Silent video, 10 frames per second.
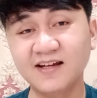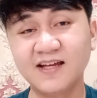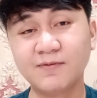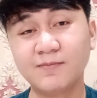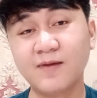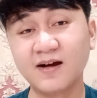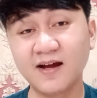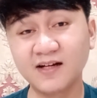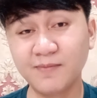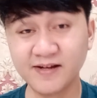ia
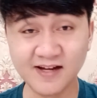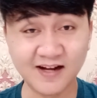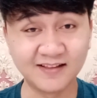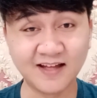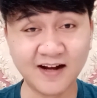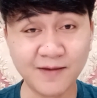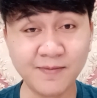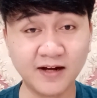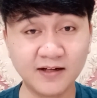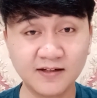memakan kebanyakan tanaman.